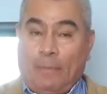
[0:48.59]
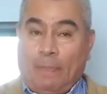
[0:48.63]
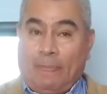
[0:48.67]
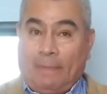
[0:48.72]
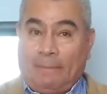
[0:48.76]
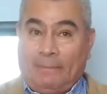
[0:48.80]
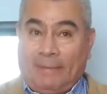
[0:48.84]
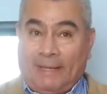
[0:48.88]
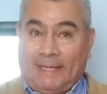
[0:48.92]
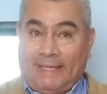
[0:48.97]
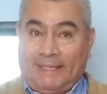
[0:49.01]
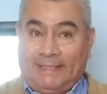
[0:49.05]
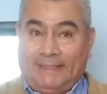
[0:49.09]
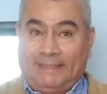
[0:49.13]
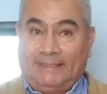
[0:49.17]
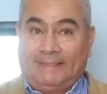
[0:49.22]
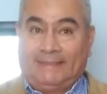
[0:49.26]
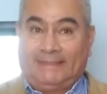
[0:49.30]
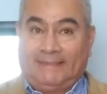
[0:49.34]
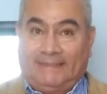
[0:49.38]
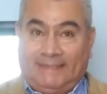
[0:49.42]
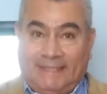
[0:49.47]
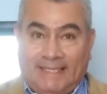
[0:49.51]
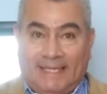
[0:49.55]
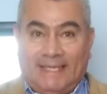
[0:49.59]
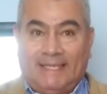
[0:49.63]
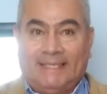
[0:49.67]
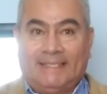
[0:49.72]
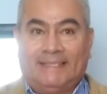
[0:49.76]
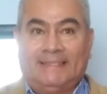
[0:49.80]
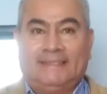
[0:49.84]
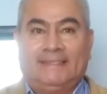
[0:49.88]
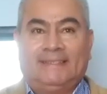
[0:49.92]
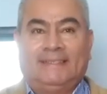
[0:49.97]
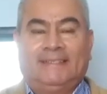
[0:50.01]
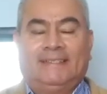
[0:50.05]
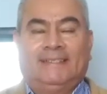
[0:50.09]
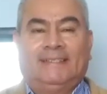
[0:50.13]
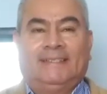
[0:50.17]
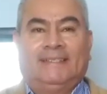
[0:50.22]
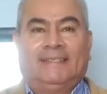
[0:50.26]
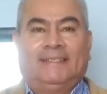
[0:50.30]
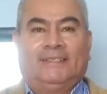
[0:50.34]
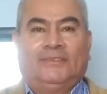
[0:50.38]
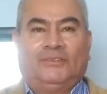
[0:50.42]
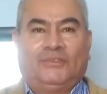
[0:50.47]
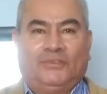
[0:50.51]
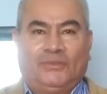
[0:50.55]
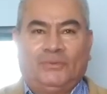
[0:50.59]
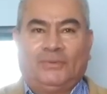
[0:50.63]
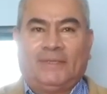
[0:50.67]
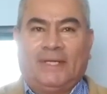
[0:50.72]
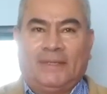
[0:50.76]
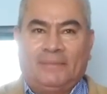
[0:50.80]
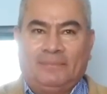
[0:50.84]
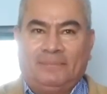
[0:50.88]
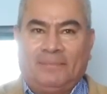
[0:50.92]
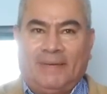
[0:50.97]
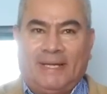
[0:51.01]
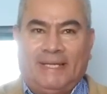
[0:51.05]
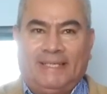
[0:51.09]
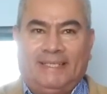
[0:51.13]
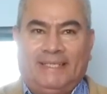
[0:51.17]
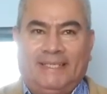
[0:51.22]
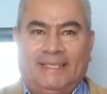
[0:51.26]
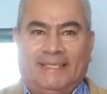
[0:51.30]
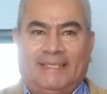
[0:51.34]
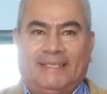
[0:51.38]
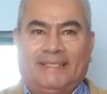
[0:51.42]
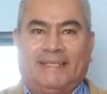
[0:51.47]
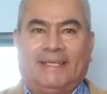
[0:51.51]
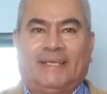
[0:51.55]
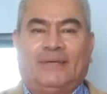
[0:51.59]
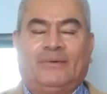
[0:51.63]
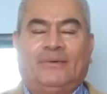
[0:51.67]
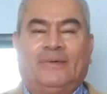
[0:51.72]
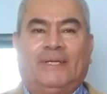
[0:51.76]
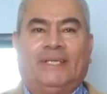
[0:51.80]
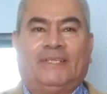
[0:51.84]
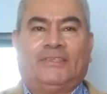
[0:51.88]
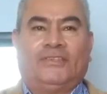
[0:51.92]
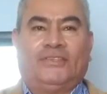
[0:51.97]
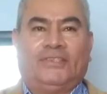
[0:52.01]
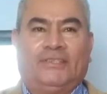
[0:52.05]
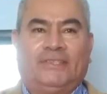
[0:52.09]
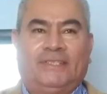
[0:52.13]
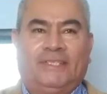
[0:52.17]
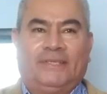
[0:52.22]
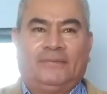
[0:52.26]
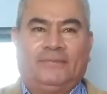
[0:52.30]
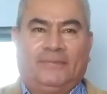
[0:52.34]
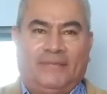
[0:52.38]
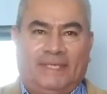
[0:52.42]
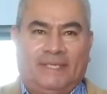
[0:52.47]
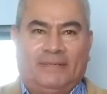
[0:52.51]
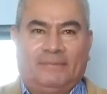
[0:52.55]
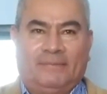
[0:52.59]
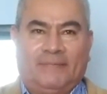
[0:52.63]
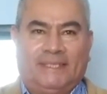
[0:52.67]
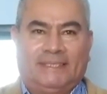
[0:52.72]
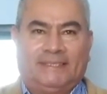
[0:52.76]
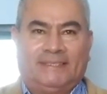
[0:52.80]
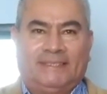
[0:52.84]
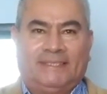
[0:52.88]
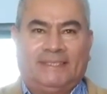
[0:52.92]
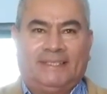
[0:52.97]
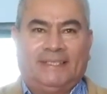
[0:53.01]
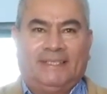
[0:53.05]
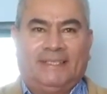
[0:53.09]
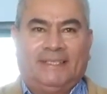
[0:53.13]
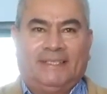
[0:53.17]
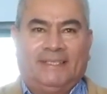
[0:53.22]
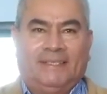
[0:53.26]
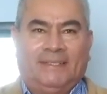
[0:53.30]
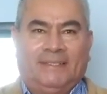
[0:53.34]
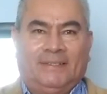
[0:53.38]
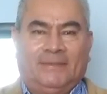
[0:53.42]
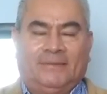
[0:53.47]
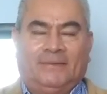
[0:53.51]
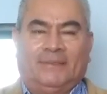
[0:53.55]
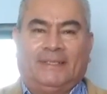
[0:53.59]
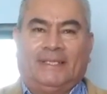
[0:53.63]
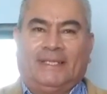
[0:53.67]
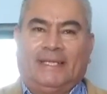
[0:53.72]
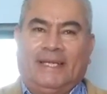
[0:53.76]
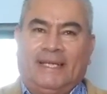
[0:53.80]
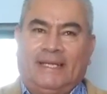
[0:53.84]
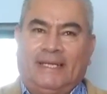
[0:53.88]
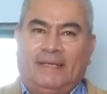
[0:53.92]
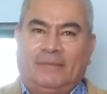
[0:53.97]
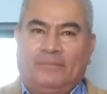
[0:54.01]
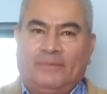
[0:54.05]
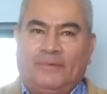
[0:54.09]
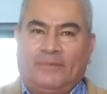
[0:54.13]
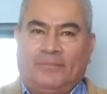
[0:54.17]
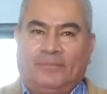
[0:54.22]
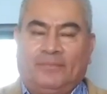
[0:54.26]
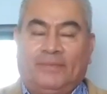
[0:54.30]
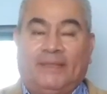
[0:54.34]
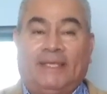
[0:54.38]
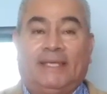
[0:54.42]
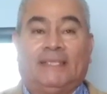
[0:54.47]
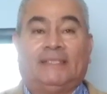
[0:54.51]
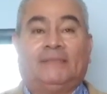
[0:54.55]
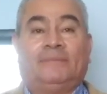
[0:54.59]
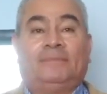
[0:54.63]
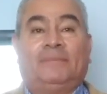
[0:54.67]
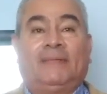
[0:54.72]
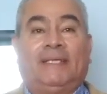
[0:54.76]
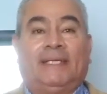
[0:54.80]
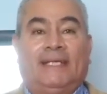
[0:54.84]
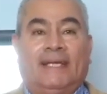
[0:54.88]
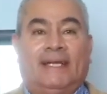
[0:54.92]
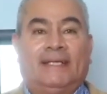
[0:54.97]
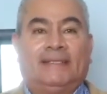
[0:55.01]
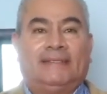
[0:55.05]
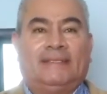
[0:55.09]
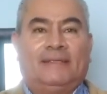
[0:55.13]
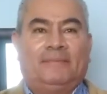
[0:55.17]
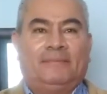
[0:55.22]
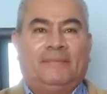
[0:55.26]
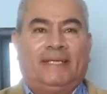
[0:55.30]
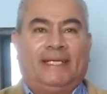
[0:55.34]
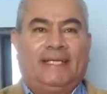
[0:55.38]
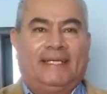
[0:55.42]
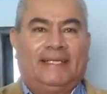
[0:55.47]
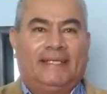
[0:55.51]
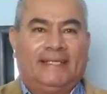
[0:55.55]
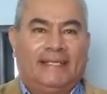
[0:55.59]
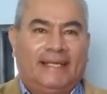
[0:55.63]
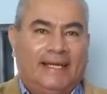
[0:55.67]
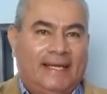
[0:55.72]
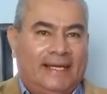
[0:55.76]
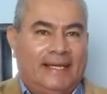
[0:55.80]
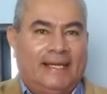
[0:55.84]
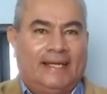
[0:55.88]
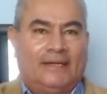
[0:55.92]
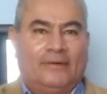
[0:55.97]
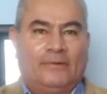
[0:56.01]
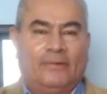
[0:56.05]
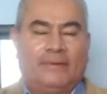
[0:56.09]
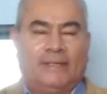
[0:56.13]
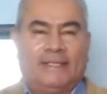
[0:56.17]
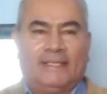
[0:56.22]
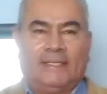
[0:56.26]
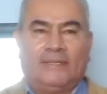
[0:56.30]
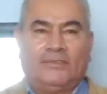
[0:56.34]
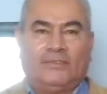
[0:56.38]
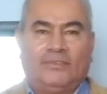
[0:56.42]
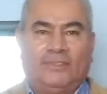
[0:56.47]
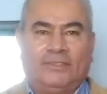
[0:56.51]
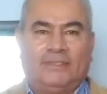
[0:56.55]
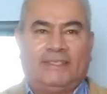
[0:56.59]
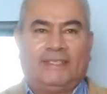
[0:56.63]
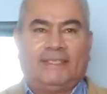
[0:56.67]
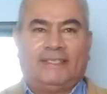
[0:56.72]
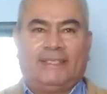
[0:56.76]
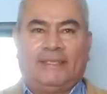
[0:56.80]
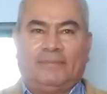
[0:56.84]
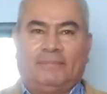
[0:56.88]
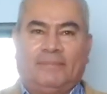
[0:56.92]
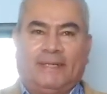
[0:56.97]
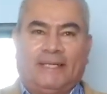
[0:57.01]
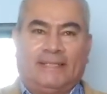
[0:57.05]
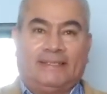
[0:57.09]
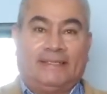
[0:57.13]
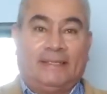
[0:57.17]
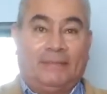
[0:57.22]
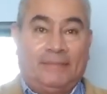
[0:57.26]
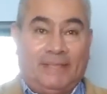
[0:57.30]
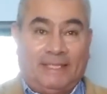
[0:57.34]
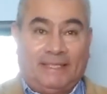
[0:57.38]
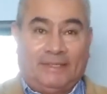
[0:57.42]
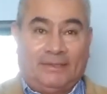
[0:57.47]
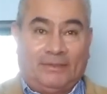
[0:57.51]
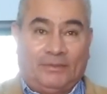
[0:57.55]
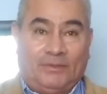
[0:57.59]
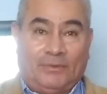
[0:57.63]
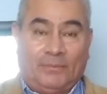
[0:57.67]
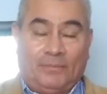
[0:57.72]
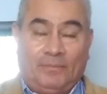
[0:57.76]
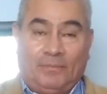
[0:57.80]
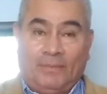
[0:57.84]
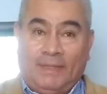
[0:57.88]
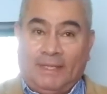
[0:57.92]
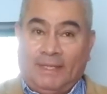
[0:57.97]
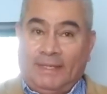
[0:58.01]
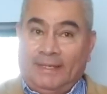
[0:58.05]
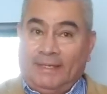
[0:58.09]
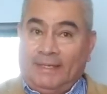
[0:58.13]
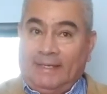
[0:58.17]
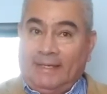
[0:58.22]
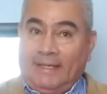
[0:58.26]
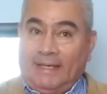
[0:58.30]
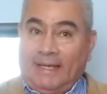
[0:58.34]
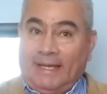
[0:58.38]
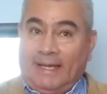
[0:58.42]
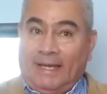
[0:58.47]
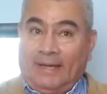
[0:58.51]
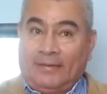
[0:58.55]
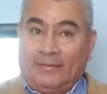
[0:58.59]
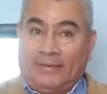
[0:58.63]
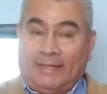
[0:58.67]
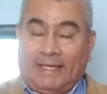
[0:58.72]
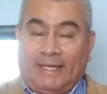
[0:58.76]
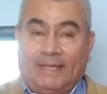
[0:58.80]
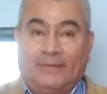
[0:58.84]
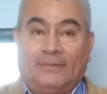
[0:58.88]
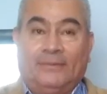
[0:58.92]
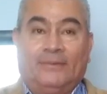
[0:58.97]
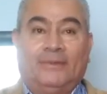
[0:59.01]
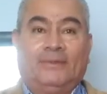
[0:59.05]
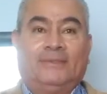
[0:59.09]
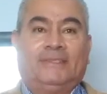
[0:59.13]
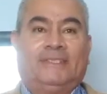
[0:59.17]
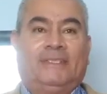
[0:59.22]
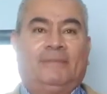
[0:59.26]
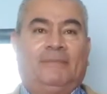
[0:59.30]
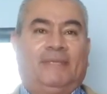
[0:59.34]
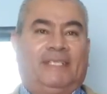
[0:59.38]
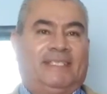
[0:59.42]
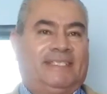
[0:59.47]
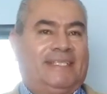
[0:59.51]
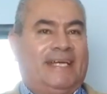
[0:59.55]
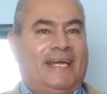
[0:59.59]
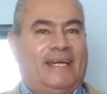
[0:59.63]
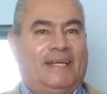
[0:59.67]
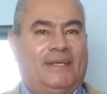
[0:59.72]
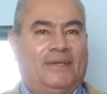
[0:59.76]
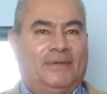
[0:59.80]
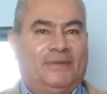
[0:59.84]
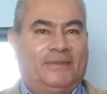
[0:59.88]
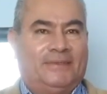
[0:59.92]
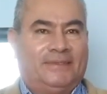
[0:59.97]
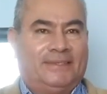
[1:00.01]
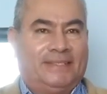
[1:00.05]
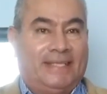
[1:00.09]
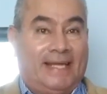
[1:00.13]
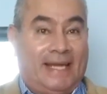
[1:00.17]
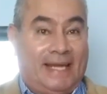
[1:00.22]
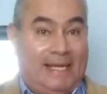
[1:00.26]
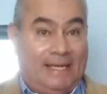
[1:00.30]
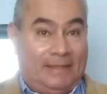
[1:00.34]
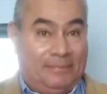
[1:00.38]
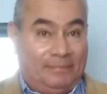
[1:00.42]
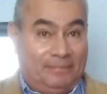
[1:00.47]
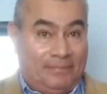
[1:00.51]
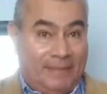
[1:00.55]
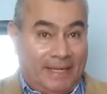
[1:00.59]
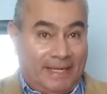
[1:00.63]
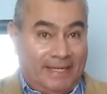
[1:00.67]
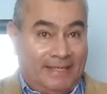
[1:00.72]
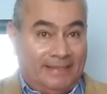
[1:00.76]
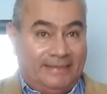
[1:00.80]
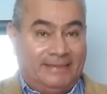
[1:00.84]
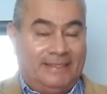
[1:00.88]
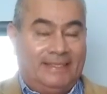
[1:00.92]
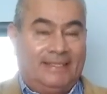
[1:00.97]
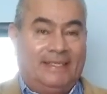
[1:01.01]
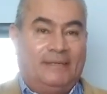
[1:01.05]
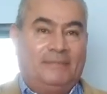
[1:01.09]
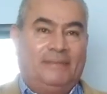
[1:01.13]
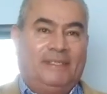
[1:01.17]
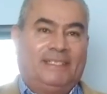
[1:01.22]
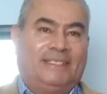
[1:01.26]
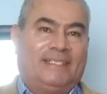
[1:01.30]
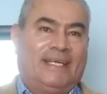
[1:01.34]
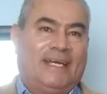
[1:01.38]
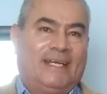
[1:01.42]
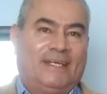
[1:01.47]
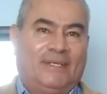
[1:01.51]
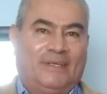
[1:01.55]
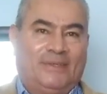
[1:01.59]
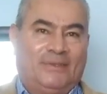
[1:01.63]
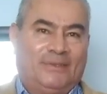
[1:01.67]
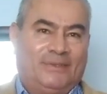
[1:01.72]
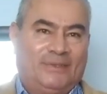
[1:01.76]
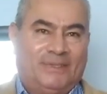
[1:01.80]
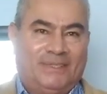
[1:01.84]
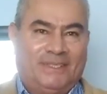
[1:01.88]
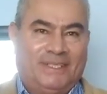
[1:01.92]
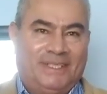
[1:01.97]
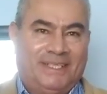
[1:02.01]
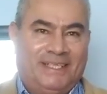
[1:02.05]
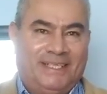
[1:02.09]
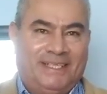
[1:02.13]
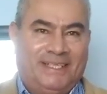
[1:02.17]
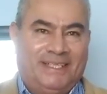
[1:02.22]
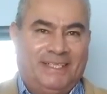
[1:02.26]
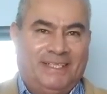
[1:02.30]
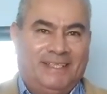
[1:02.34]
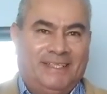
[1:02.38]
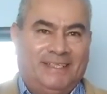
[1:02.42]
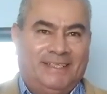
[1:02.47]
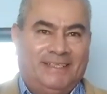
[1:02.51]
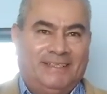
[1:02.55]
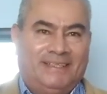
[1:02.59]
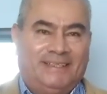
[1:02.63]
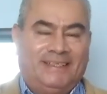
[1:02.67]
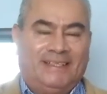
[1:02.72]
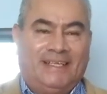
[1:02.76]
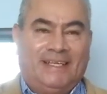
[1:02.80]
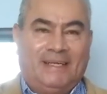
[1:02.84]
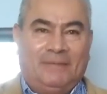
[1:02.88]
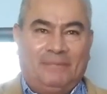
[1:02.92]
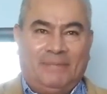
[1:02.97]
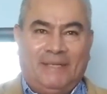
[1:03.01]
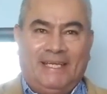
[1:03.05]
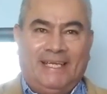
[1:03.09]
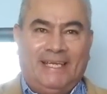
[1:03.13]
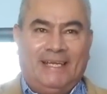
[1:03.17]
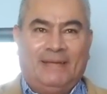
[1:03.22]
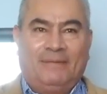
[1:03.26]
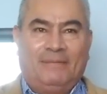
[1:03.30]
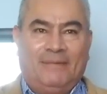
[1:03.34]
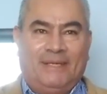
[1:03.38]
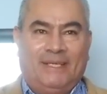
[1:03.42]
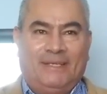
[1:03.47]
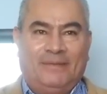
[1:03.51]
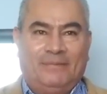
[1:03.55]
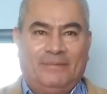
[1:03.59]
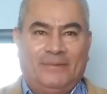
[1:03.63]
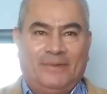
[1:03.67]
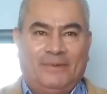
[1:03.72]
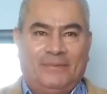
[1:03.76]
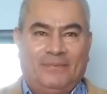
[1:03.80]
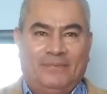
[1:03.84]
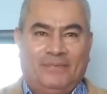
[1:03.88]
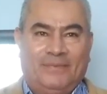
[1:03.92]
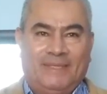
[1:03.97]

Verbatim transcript: para iniciar su campaña de recolección de firmas con el ánimo de aspirar también a la gobernación del departamento aunque algunos emisarios, al parecer emisarios del villalbismo,